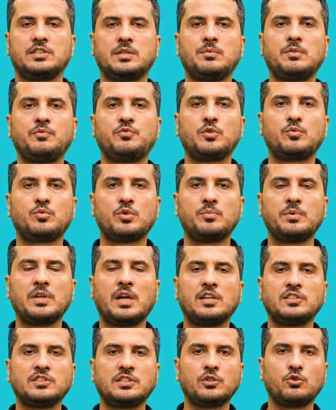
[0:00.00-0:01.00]
Şimdi
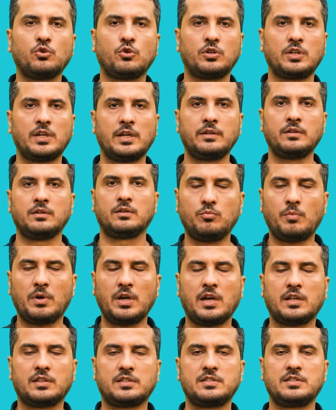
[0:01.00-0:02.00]
fibromiyajda görülen, tüm
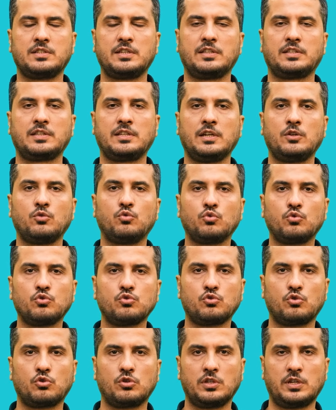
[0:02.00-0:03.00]
hayatınızı etkileyen uyku
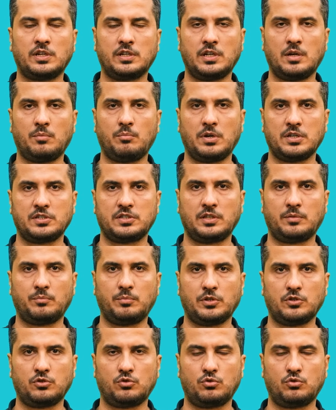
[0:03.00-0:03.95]
sorunlarından bahsetmek